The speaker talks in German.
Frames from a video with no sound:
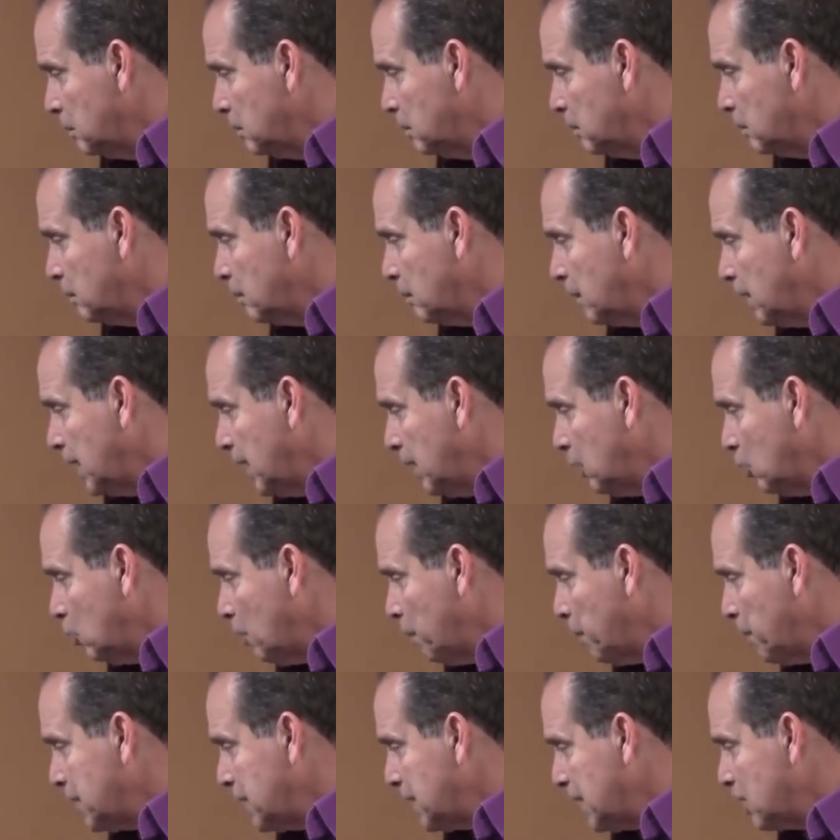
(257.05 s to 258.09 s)
die an der
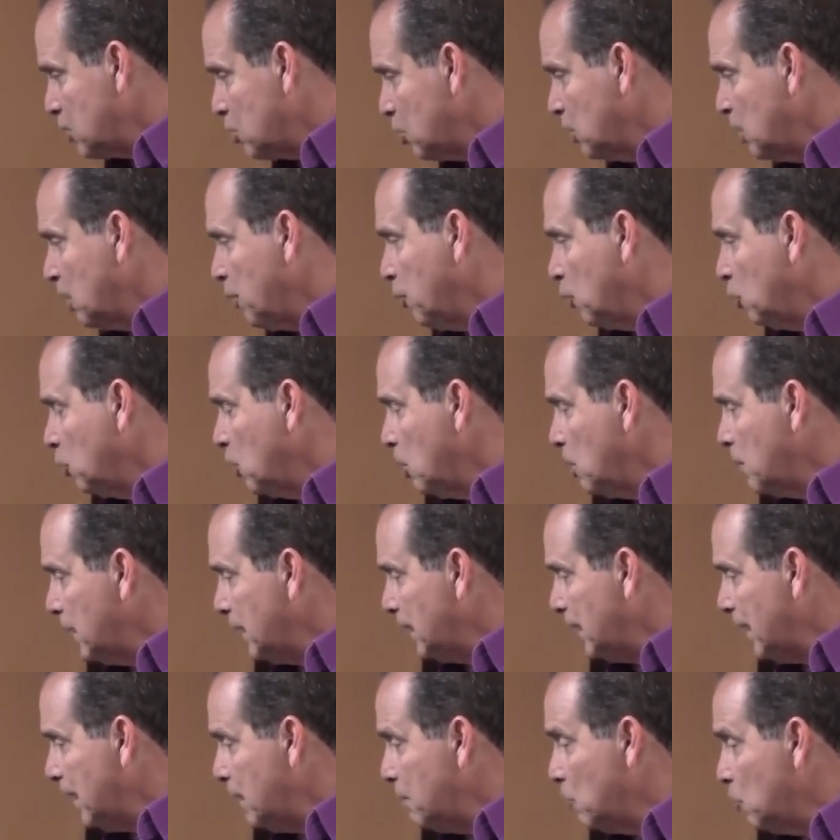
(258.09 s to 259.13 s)
Oberfläche des
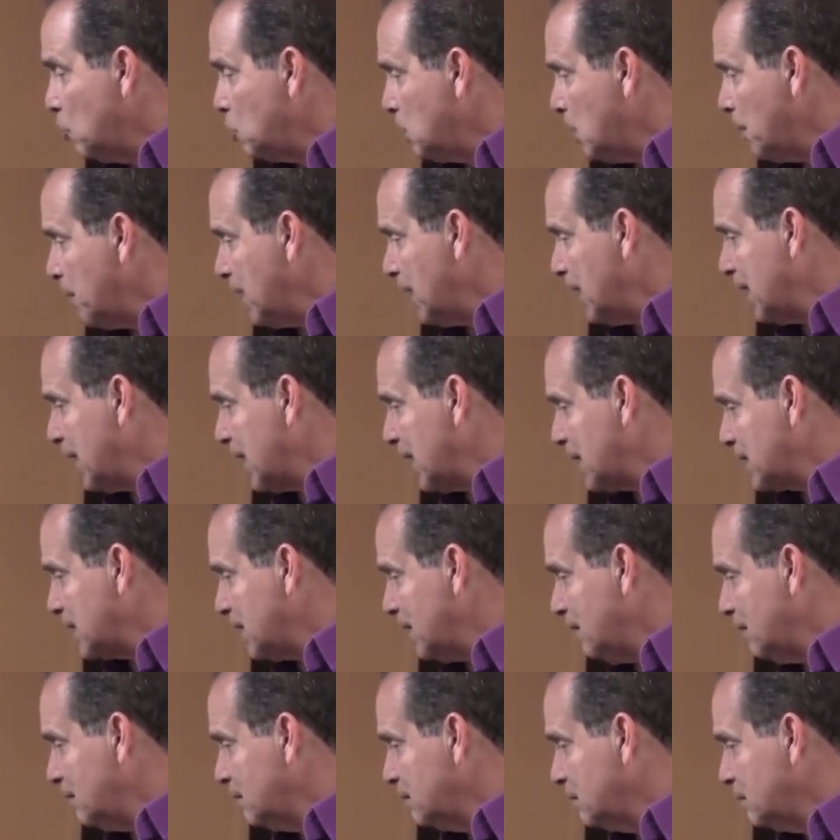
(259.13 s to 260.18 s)
Meeres wachsen oder
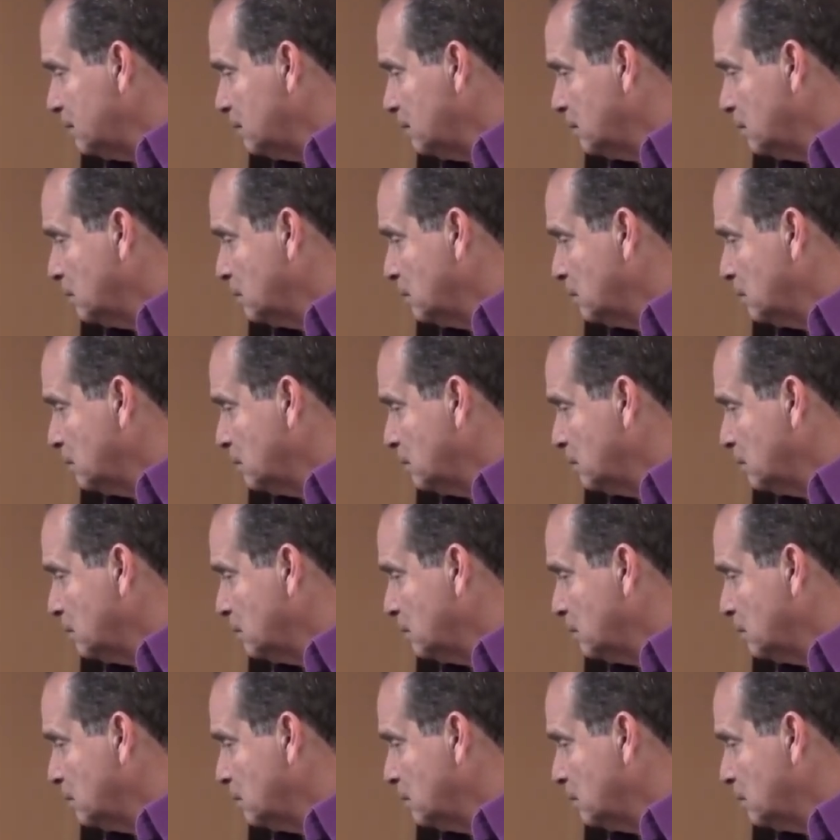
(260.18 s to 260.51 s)
schwimmen.